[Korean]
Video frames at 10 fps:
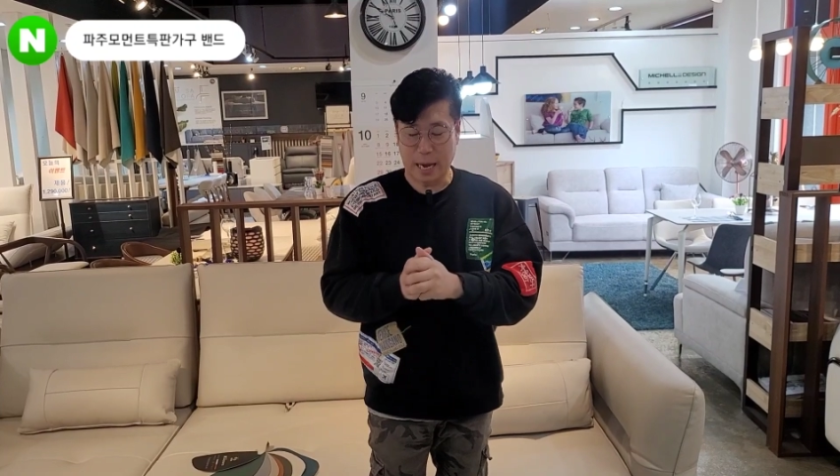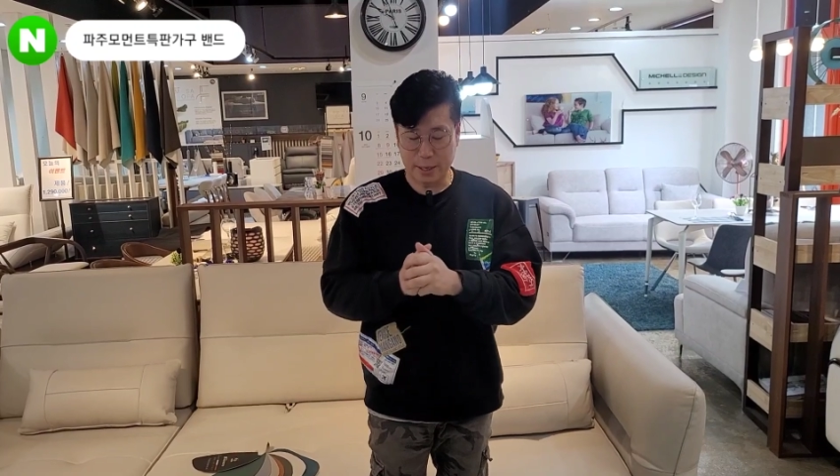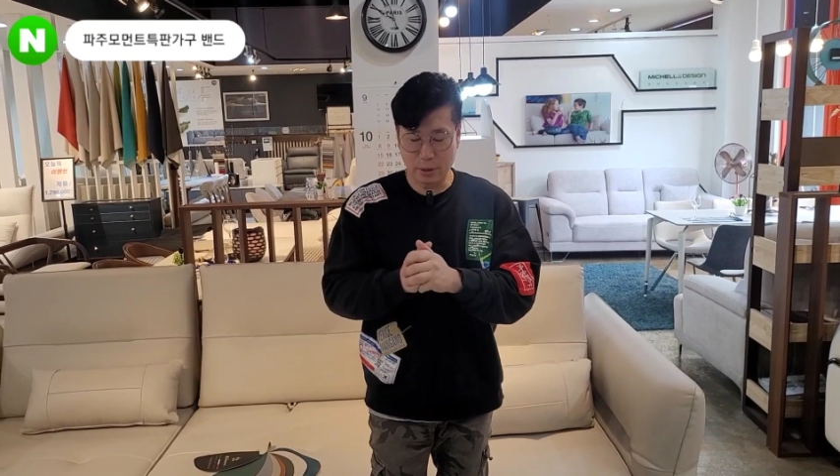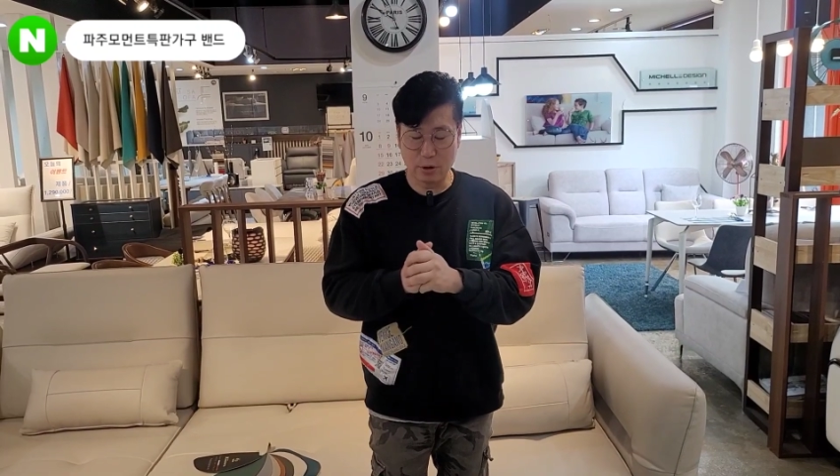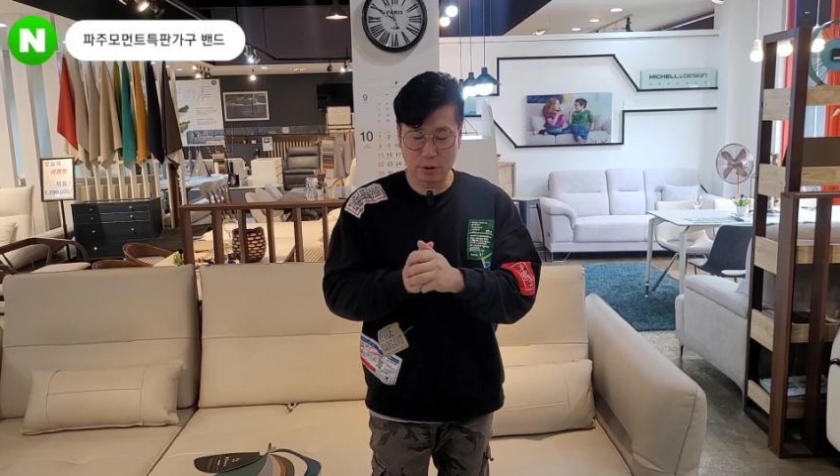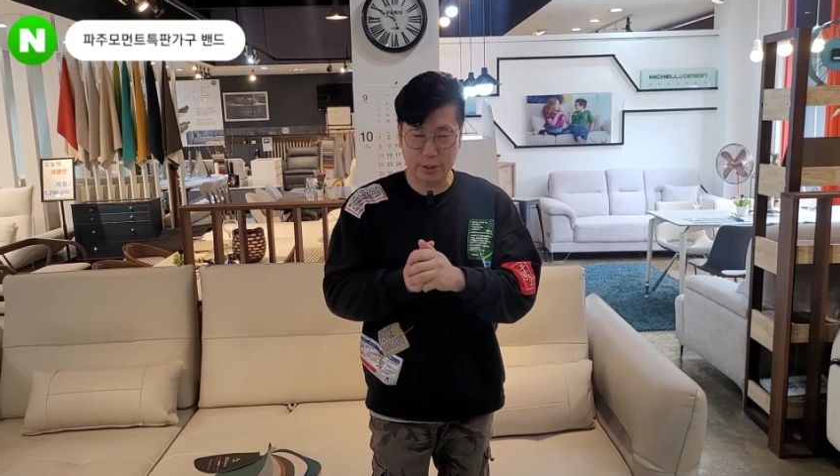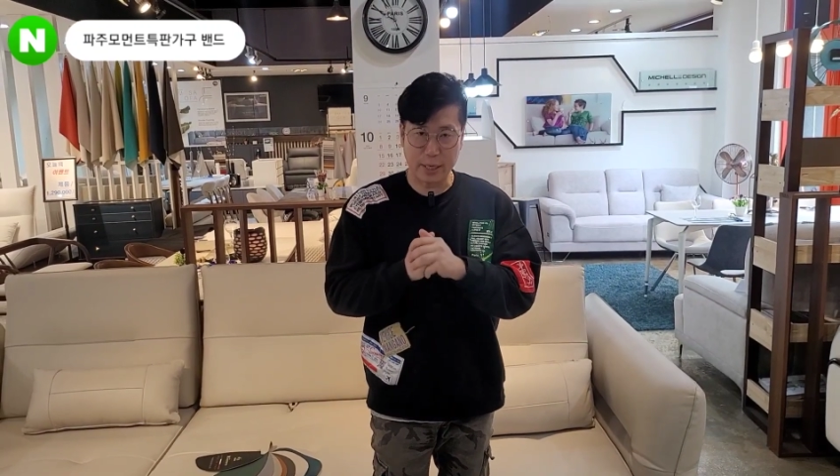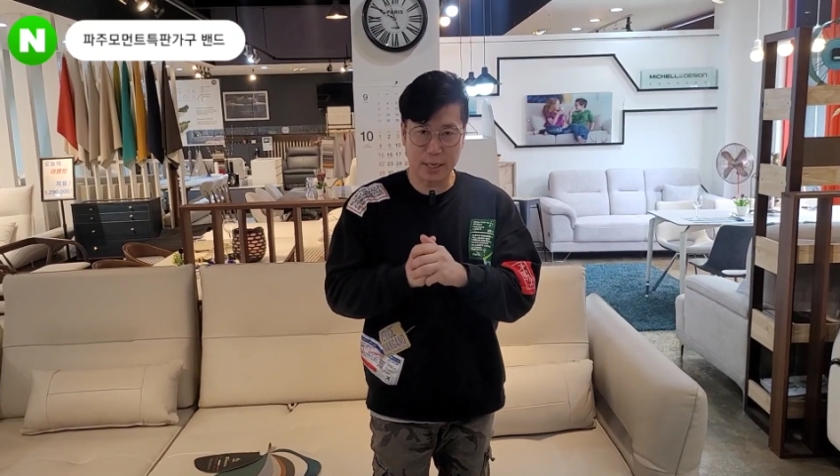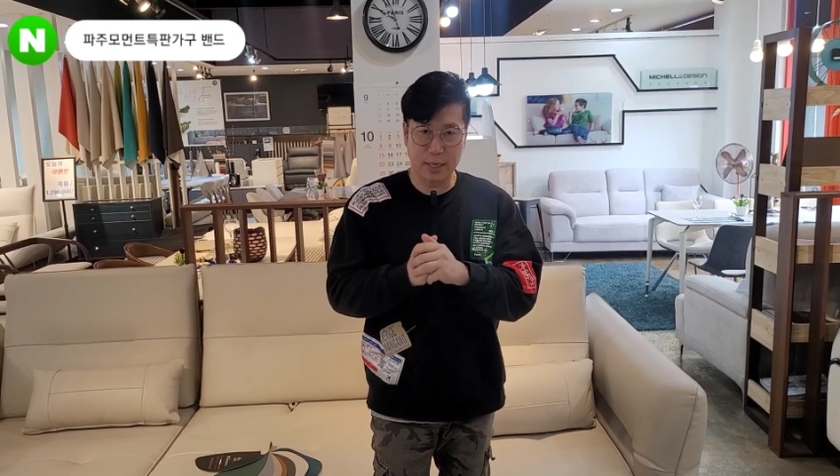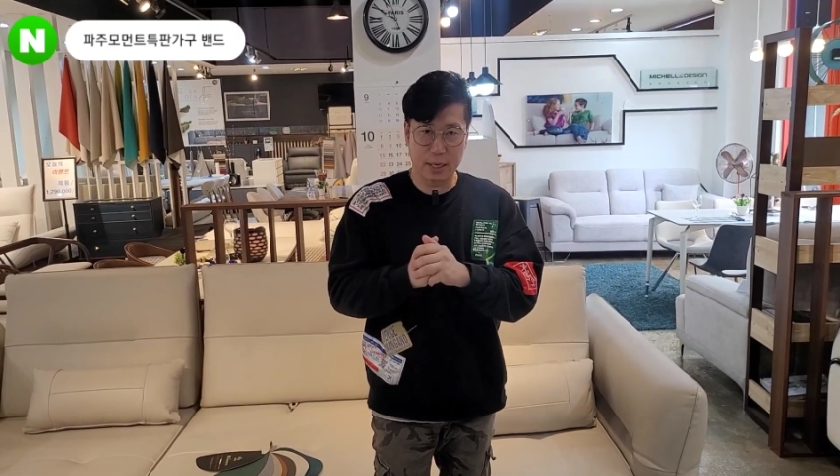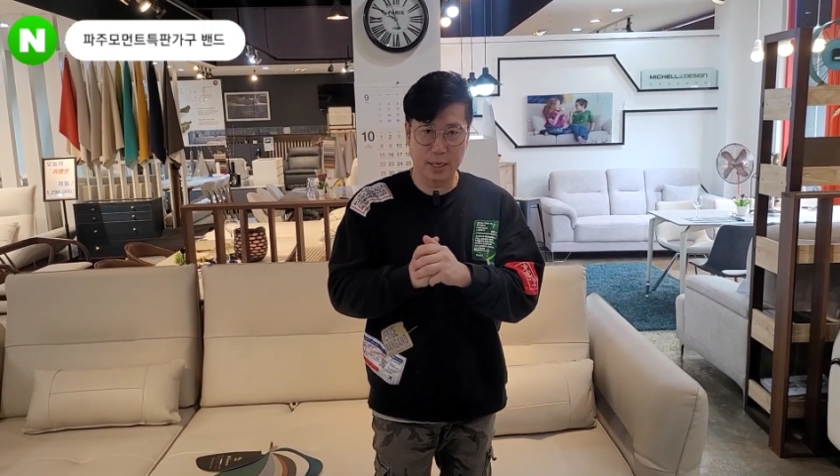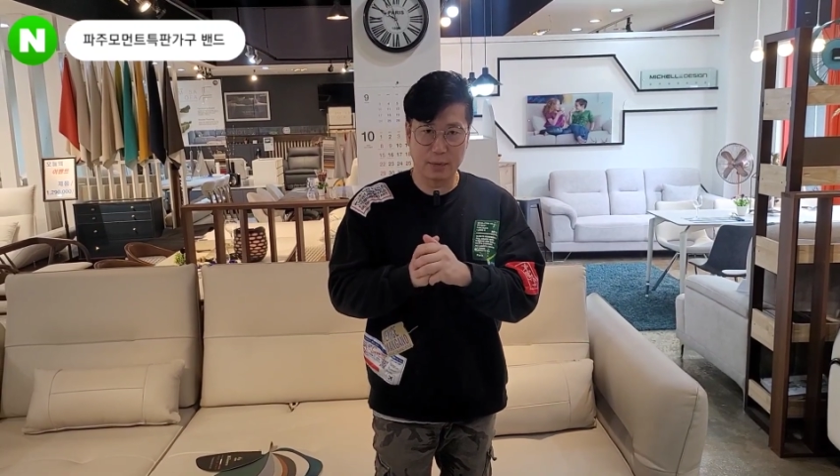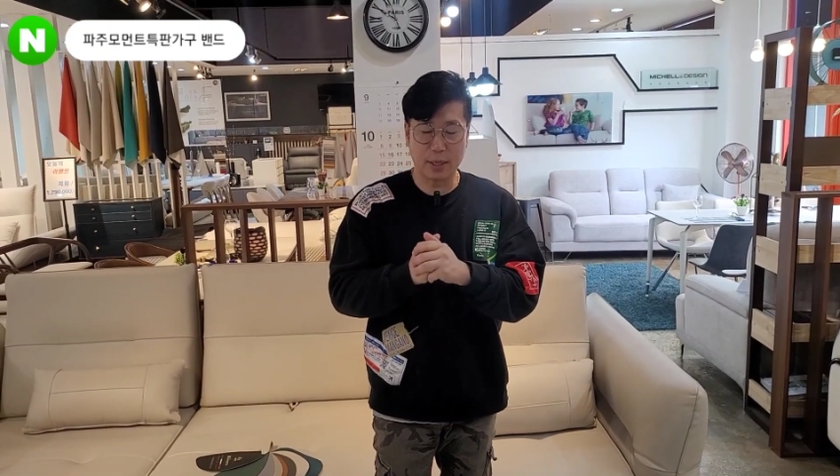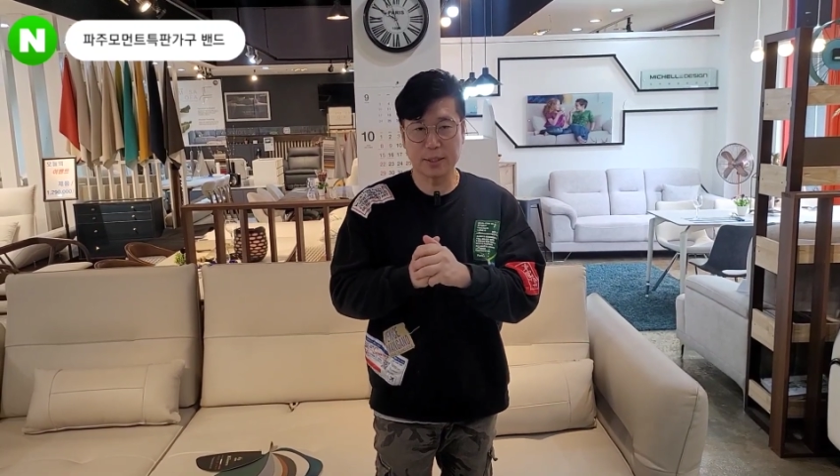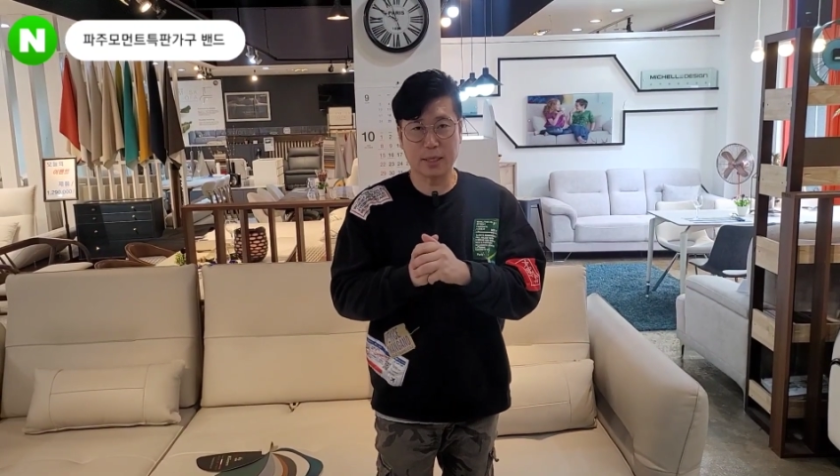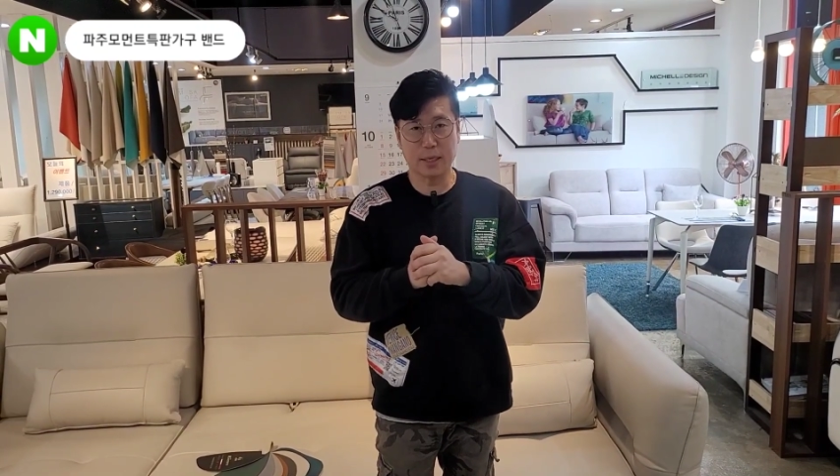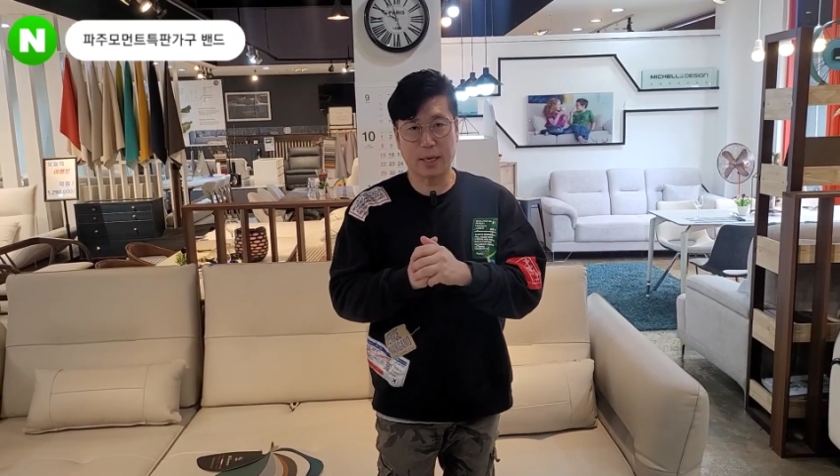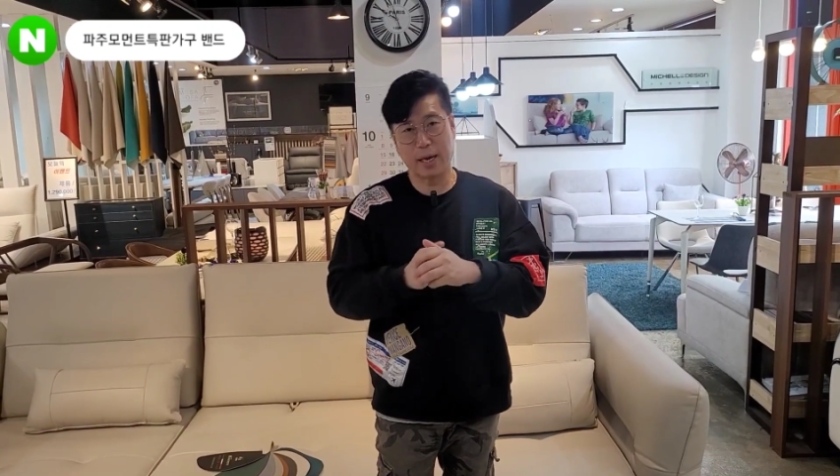가격 제가 확실하게